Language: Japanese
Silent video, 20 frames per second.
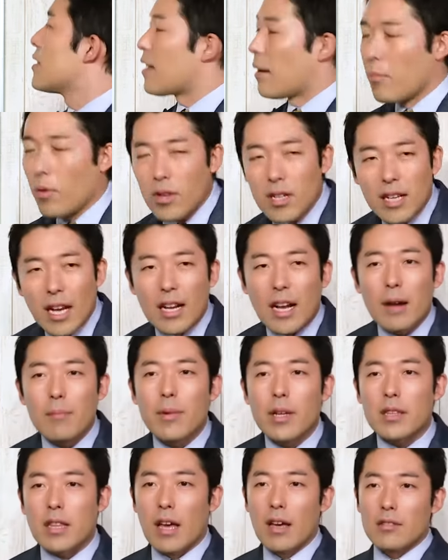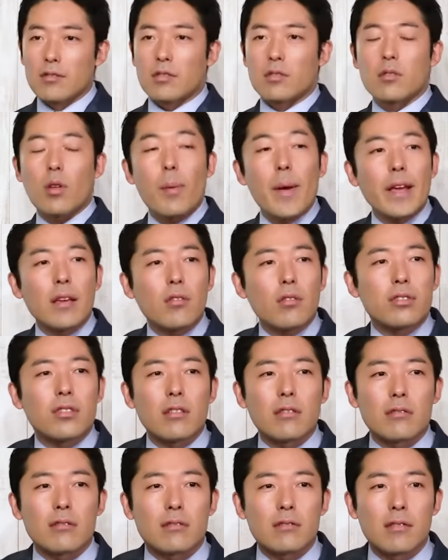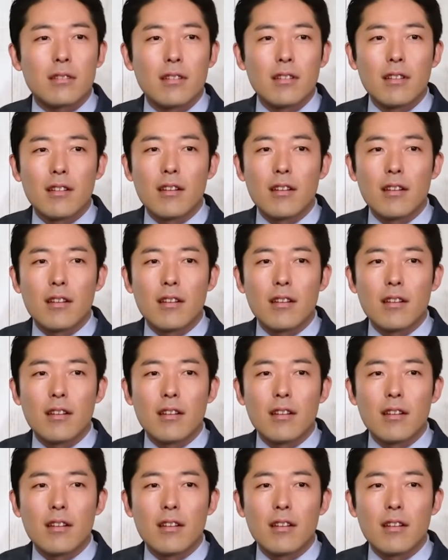じゃあもう一回頑張ってずっと勉強してるんです